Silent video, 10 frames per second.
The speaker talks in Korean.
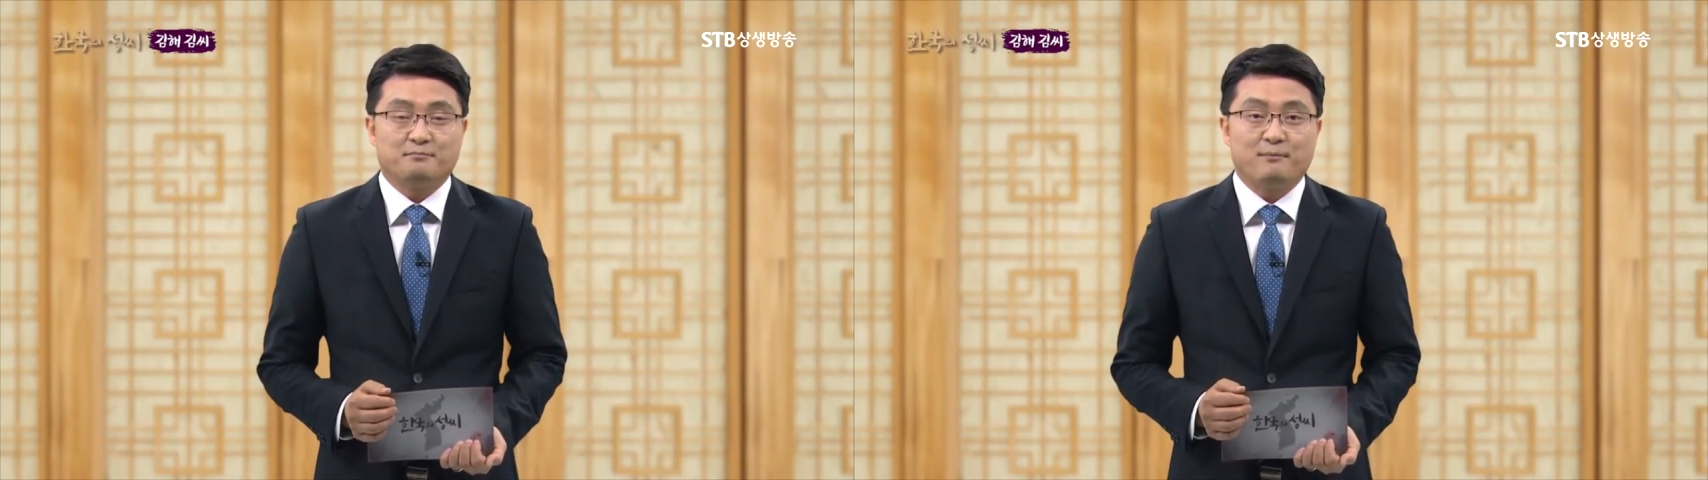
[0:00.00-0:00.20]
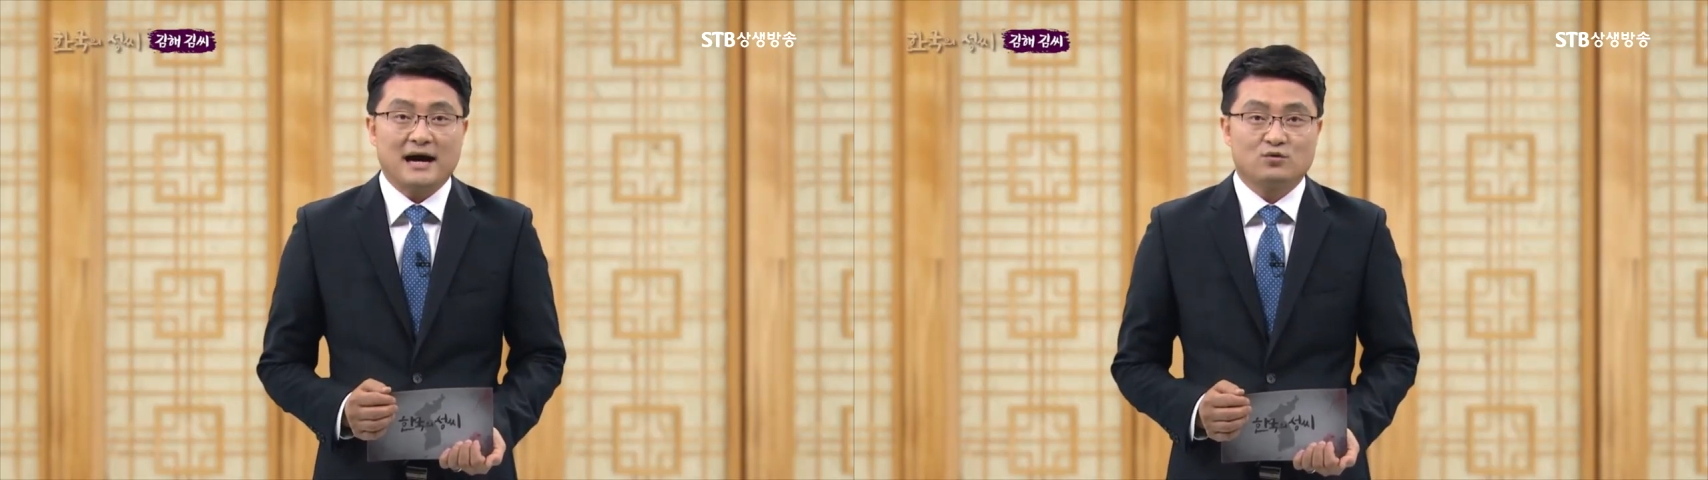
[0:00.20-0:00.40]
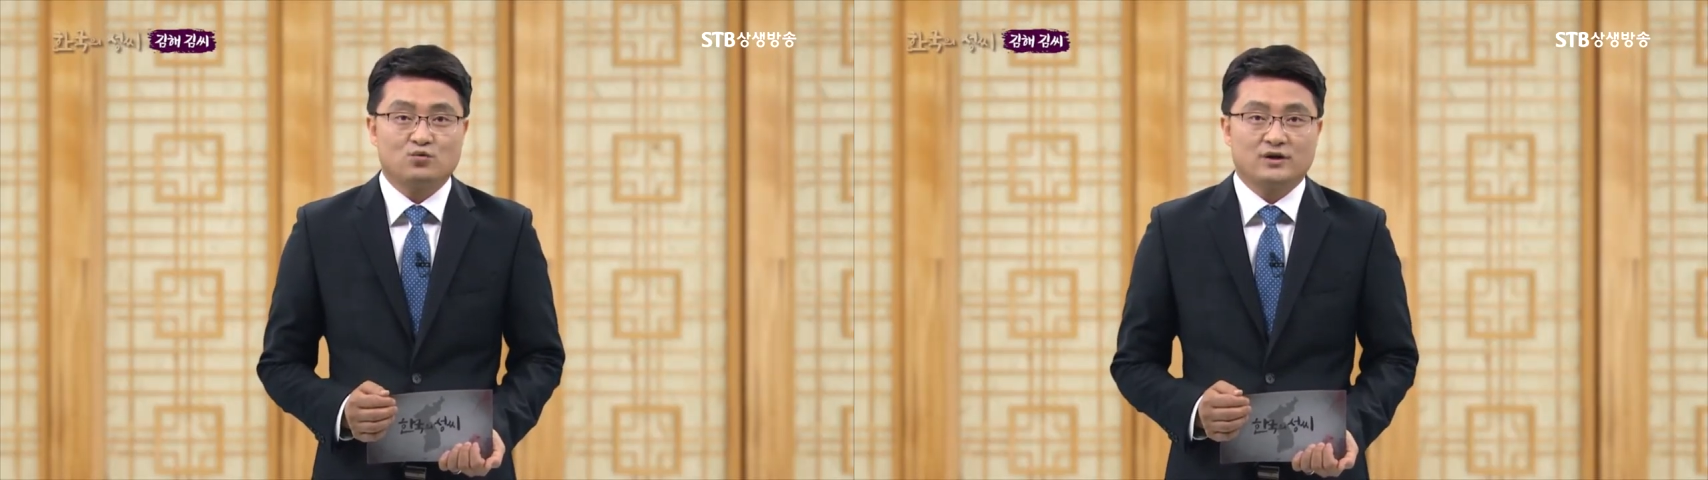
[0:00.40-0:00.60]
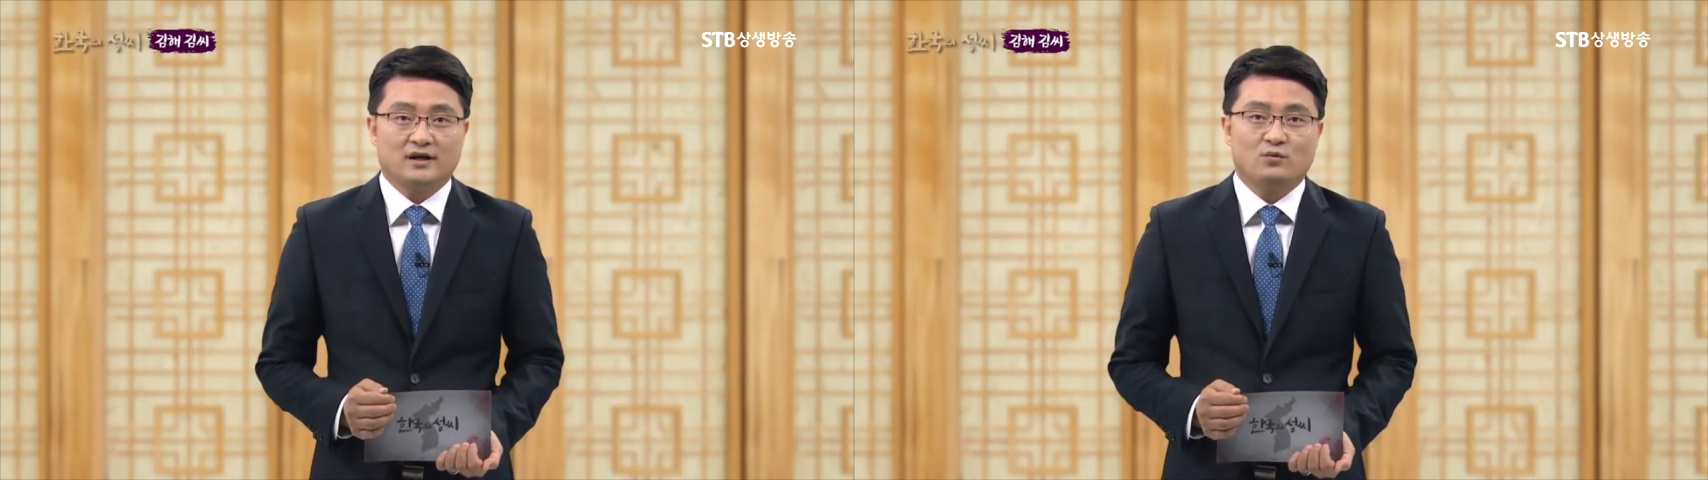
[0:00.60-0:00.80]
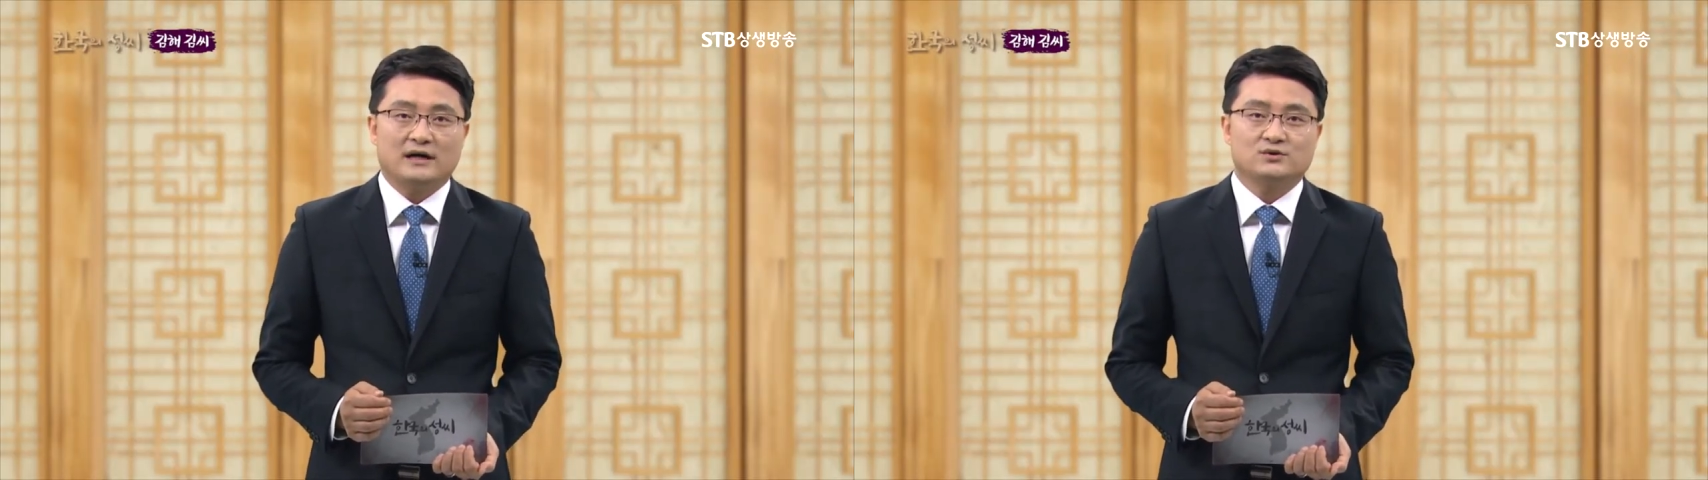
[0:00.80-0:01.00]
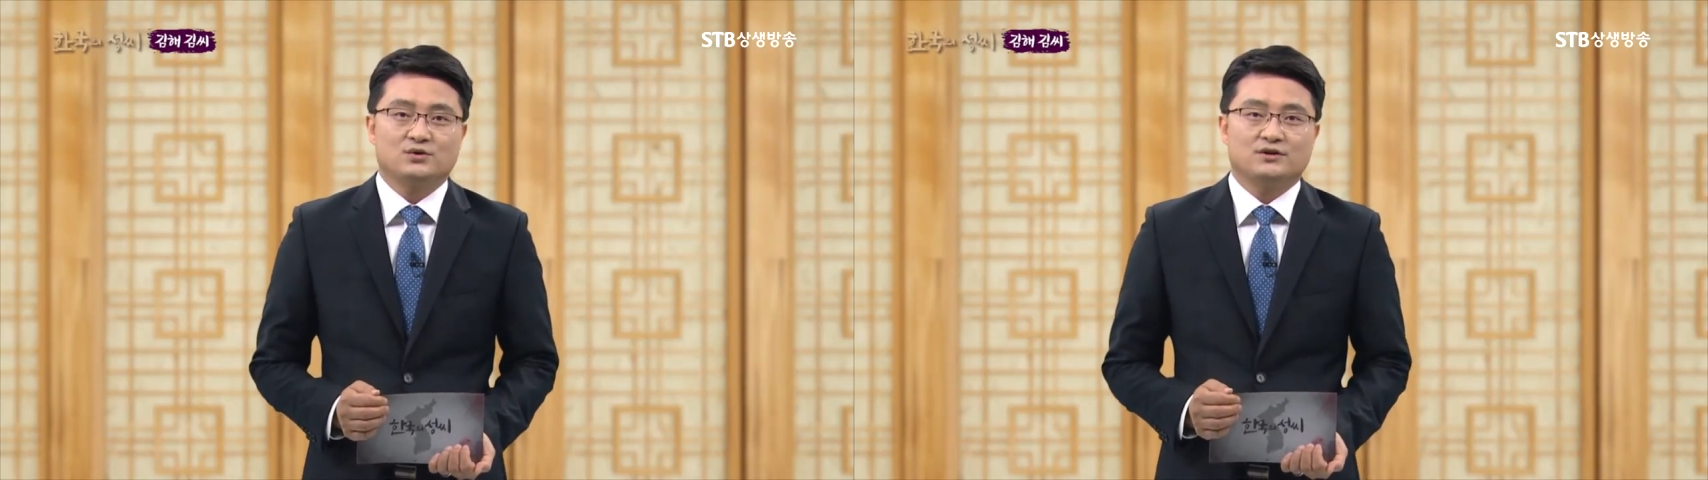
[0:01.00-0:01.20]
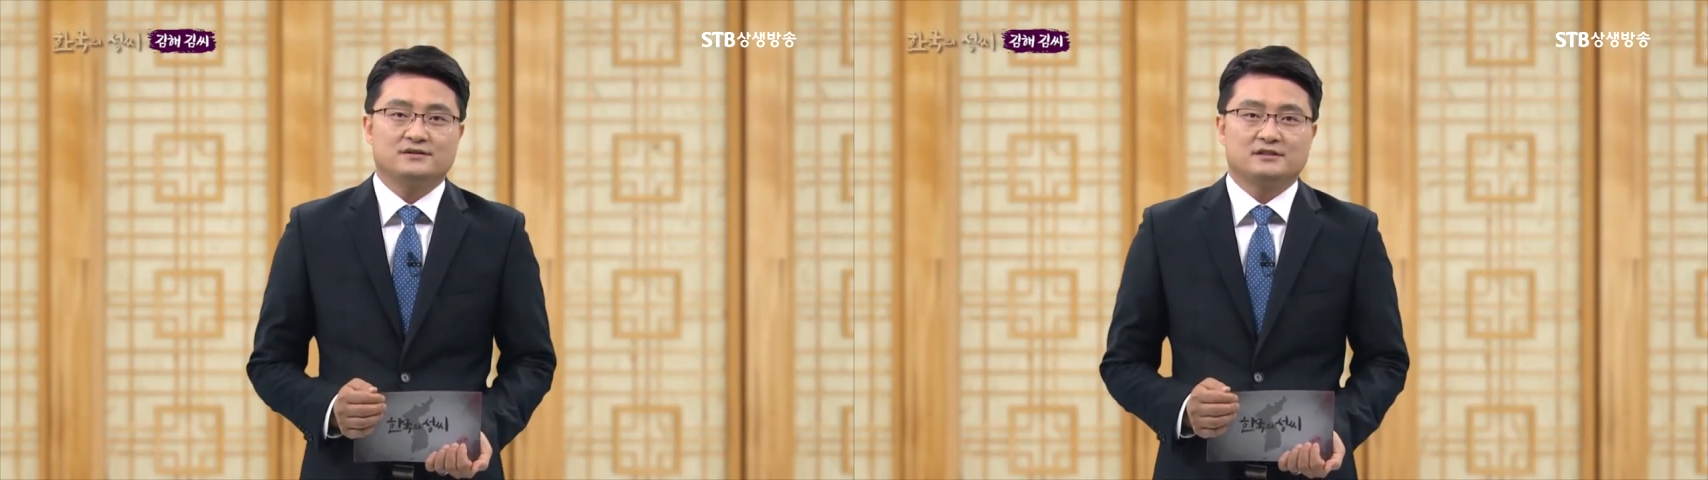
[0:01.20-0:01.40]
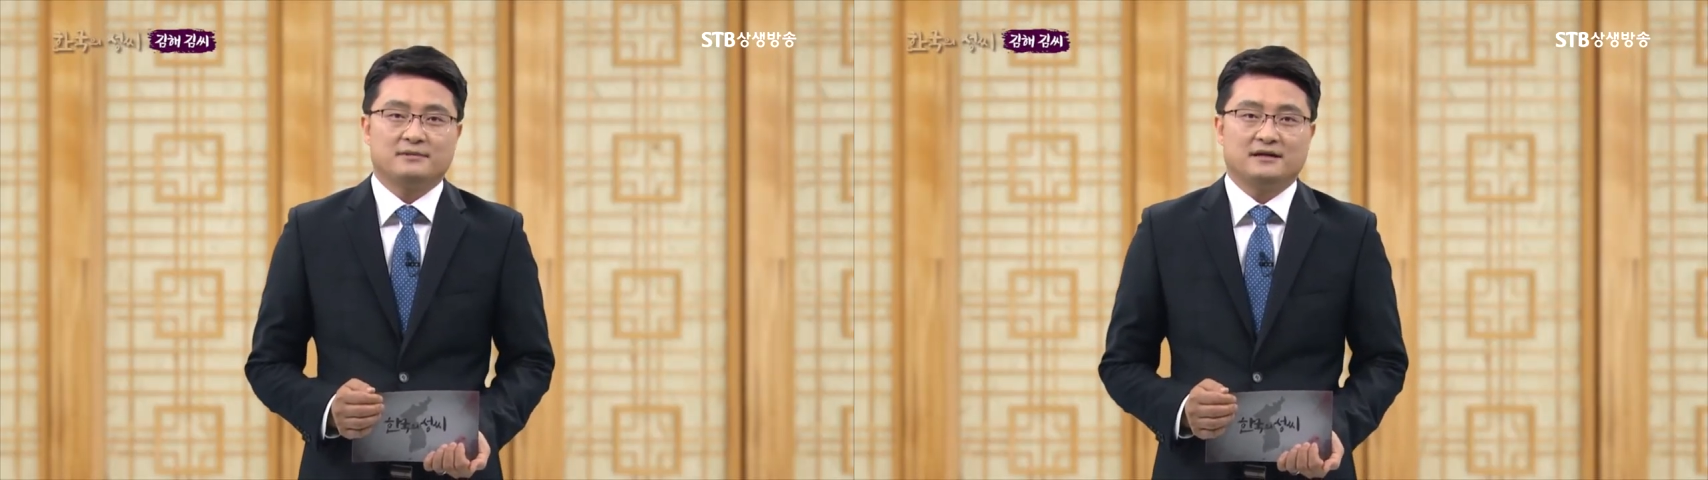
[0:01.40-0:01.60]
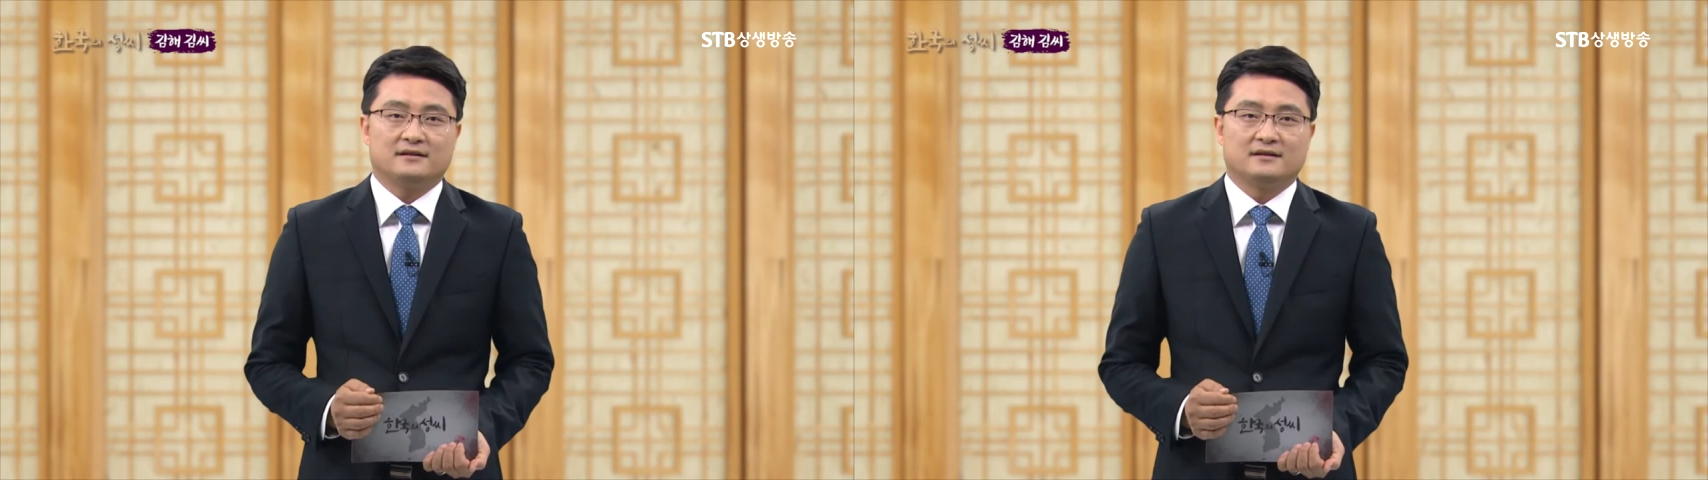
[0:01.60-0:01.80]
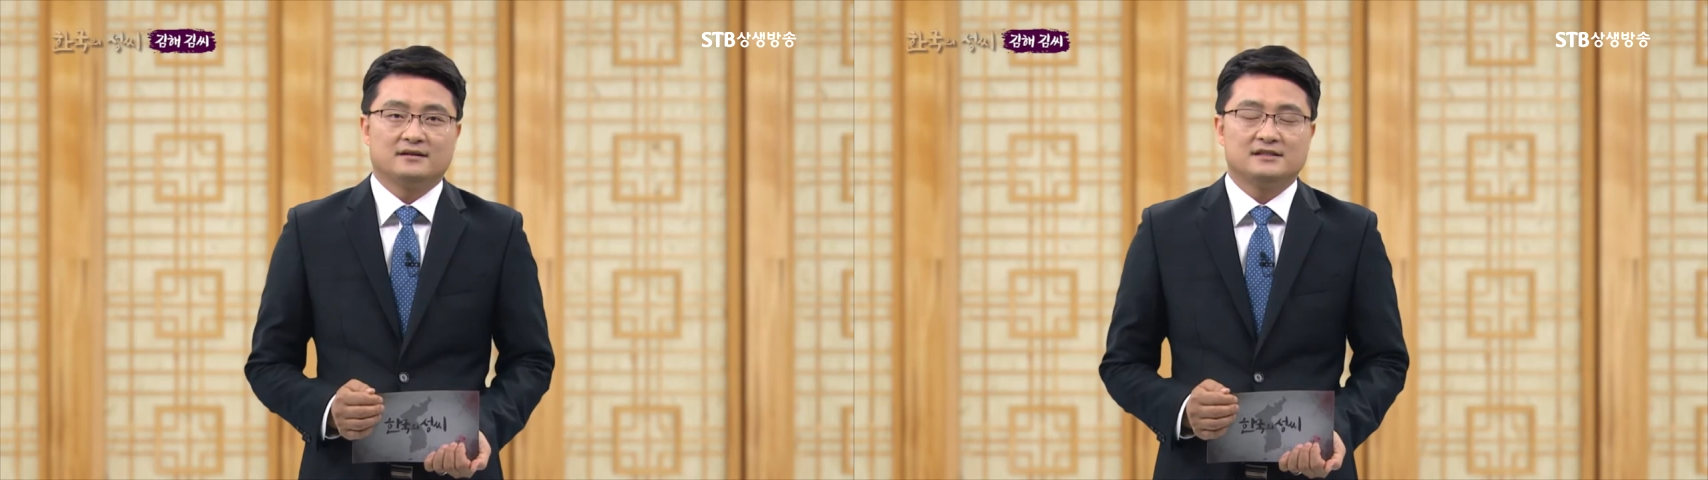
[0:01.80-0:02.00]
망국의 왕족이었지만